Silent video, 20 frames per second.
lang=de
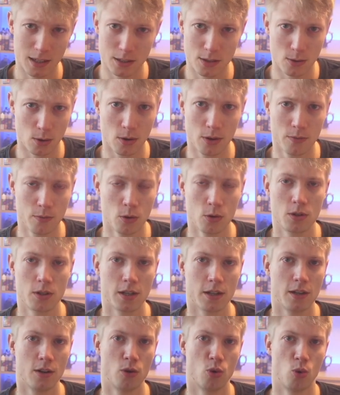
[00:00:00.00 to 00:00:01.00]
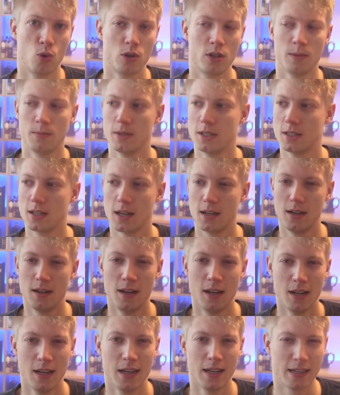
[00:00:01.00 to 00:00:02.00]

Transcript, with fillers: hat so eine würzige Note mit drin.